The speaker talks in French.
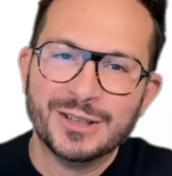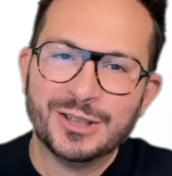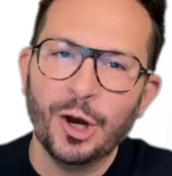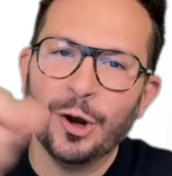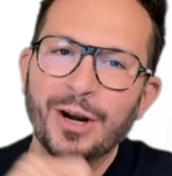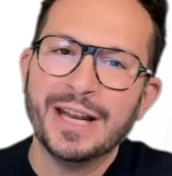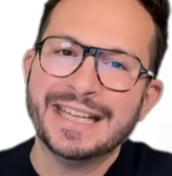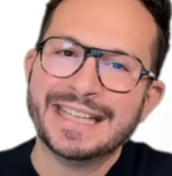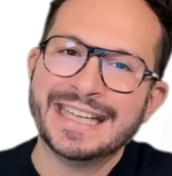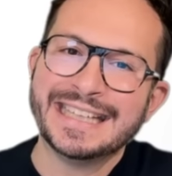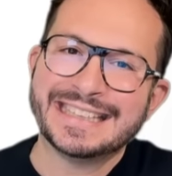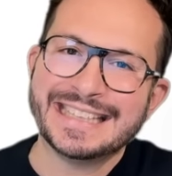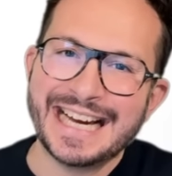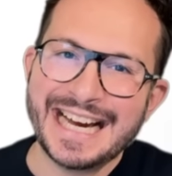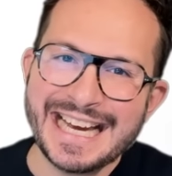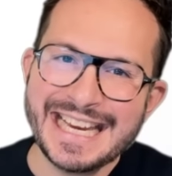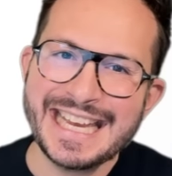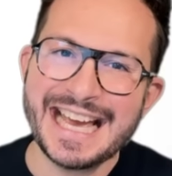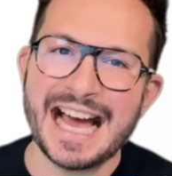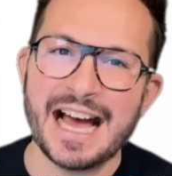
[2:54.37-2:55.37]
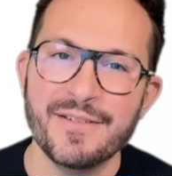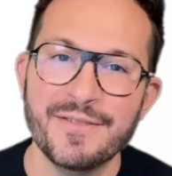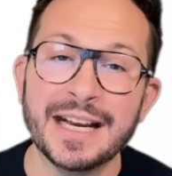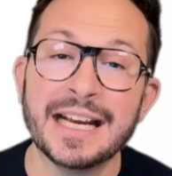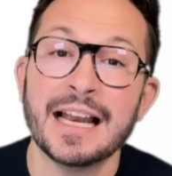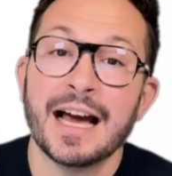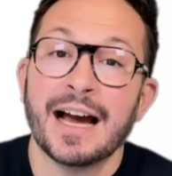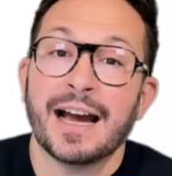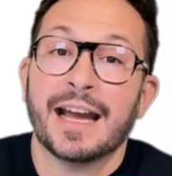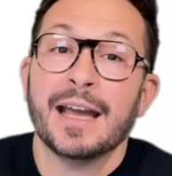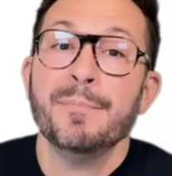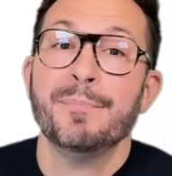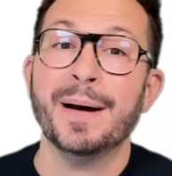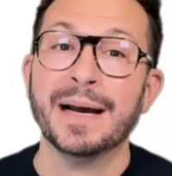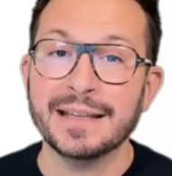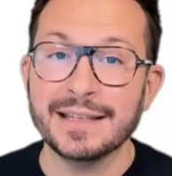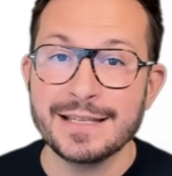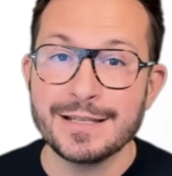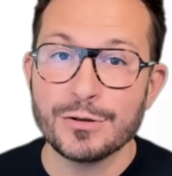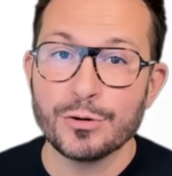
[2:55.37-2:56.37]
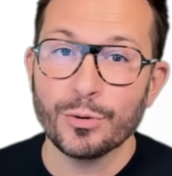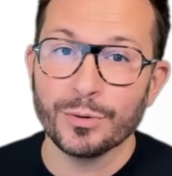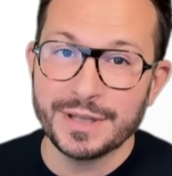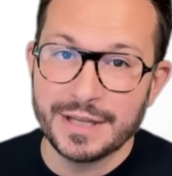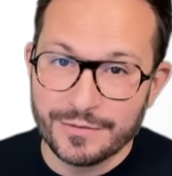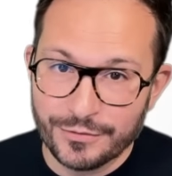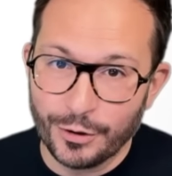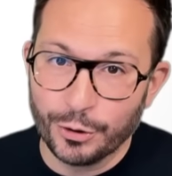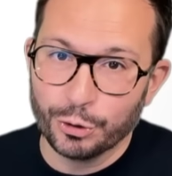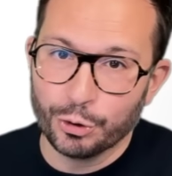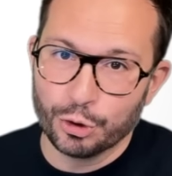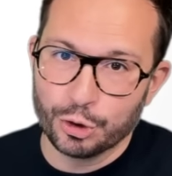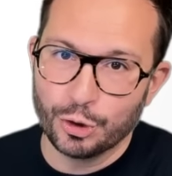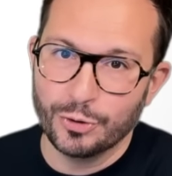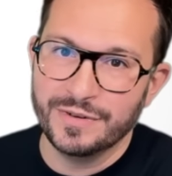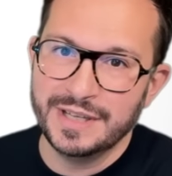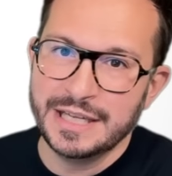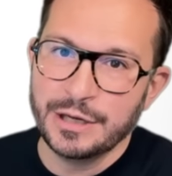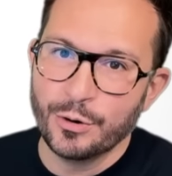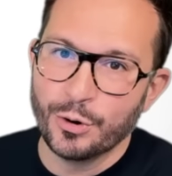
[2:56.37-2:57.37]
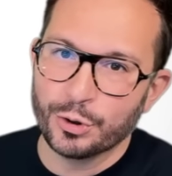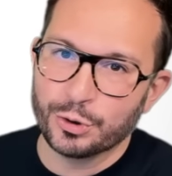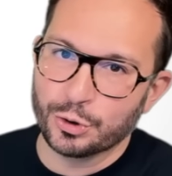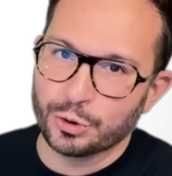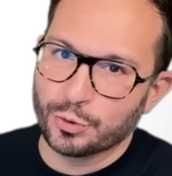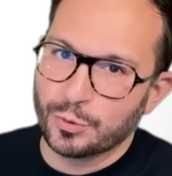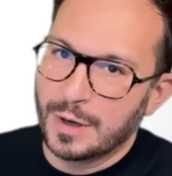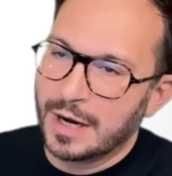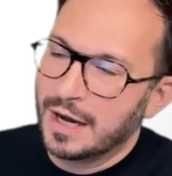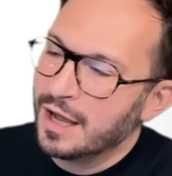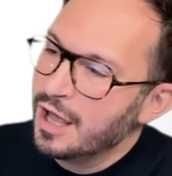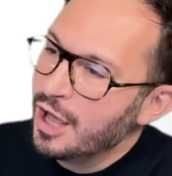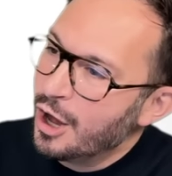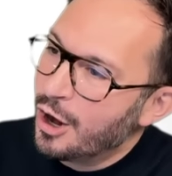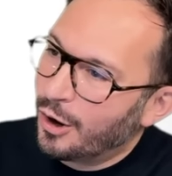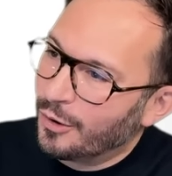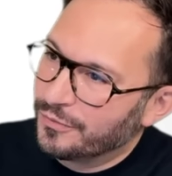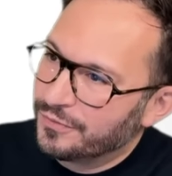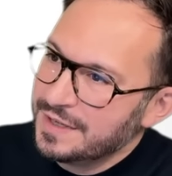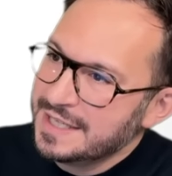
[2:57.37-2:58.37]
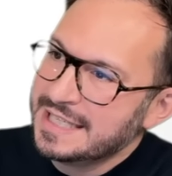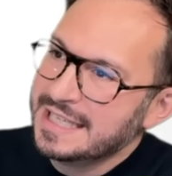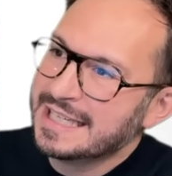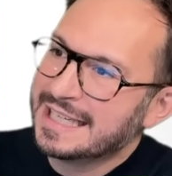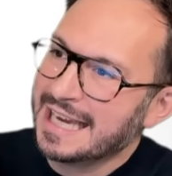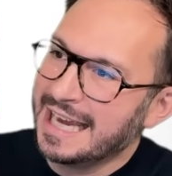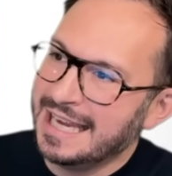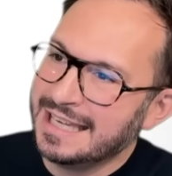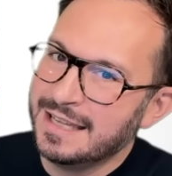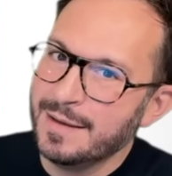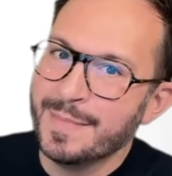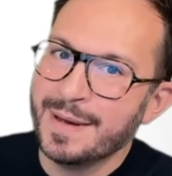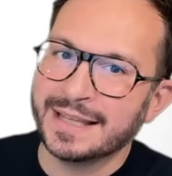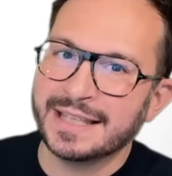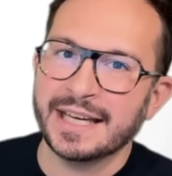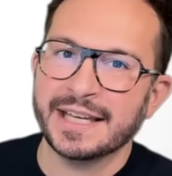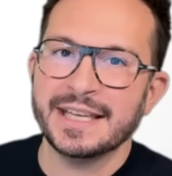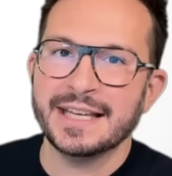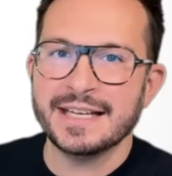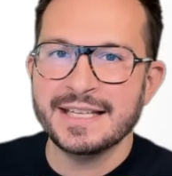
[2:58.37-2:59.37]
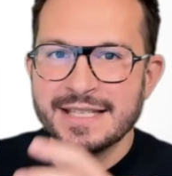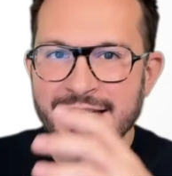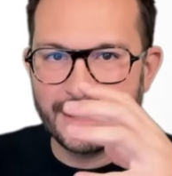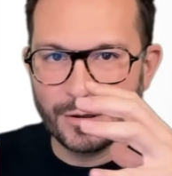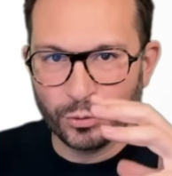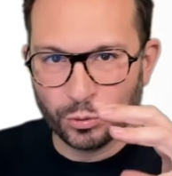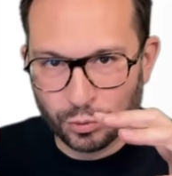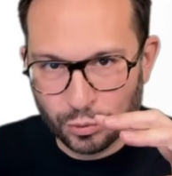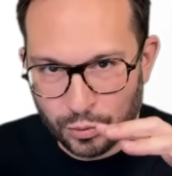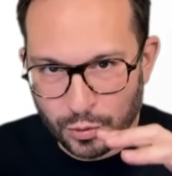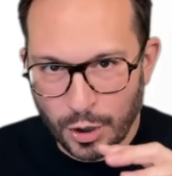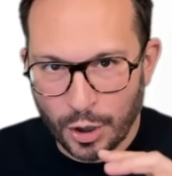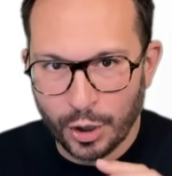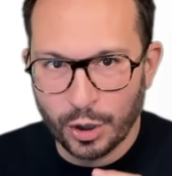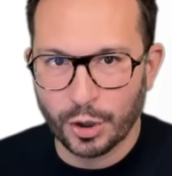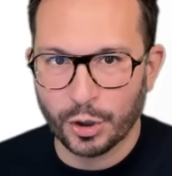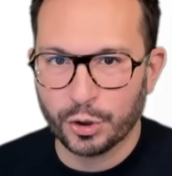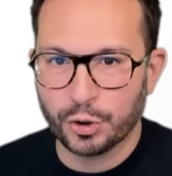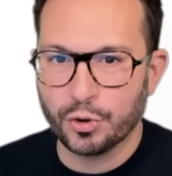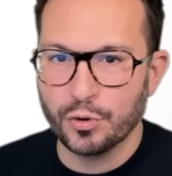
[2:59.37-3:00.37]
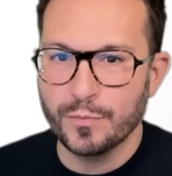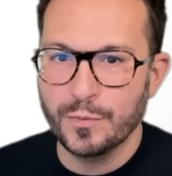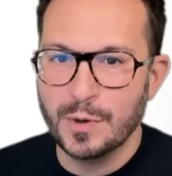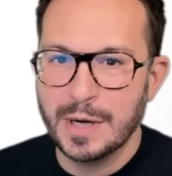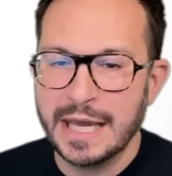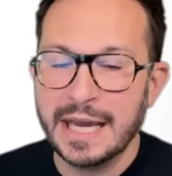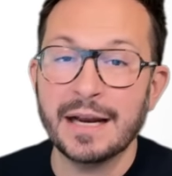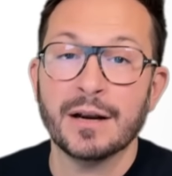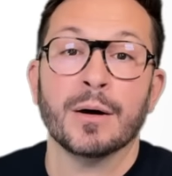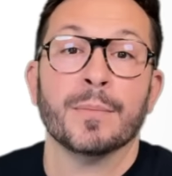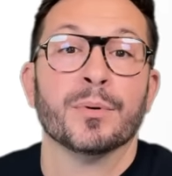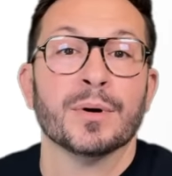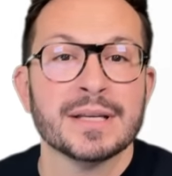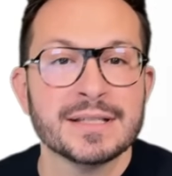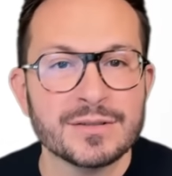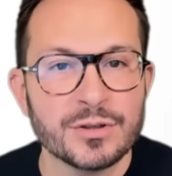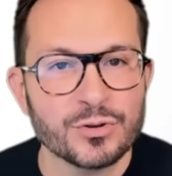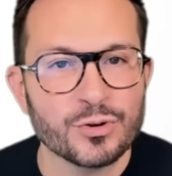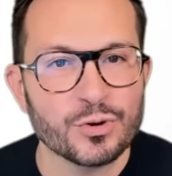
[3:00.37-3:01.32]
dans les détails avec la répartition des ventes de jeux vidéo, que ce soit en physique et dématérialisé, le tout euh, cumulé. Alors pour l'instant,